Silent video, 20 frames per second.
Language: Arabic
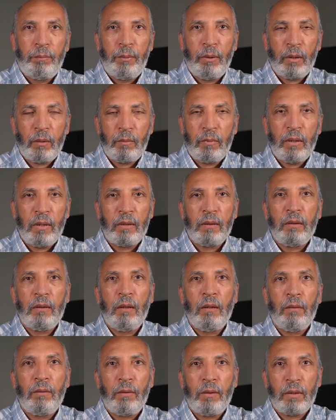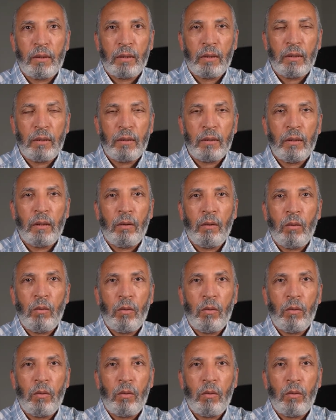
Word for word: permanent resident اللي